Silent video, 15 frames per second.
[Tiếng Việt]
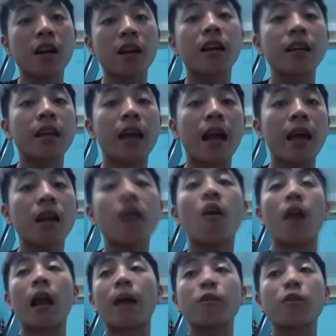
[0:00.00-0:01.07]
khơi đánh cá
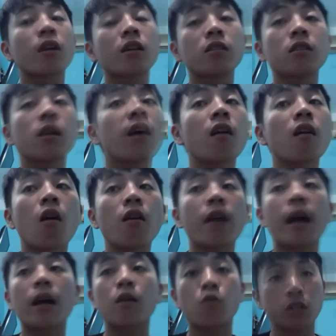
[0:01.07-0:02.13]
họ làm cho kinh tế khó
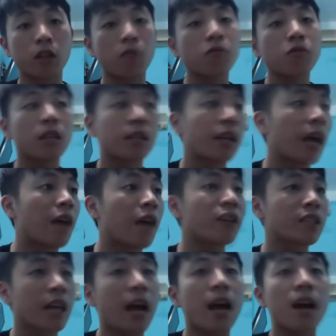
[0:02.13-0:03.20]
khăn cuộc sống trì trệ và
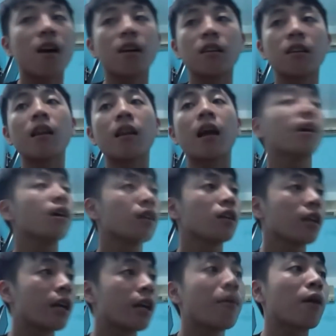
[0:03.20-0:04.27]
xa hơn nữa là
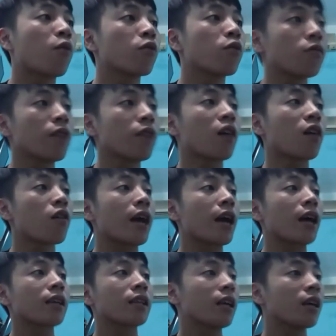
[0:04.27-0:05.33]
khi mà cuộc sống đã khó
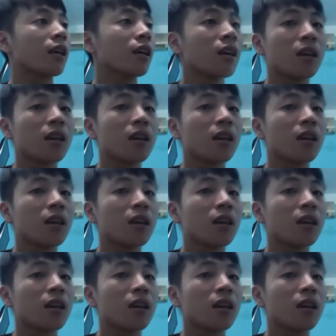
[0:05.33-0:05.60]
khăn thì